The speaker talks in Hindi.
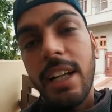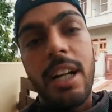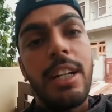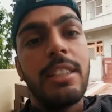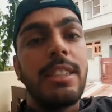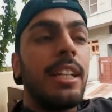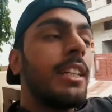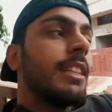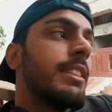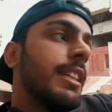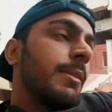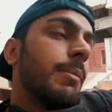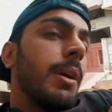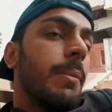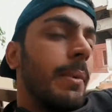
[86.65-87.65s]
आया एंड साथ के
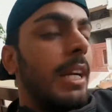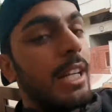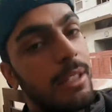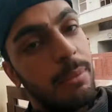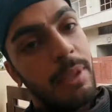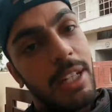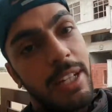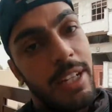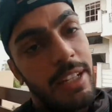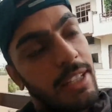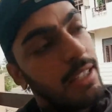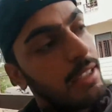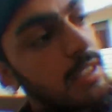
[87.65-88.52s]
साथ मैं हमारे लिए भी ले आया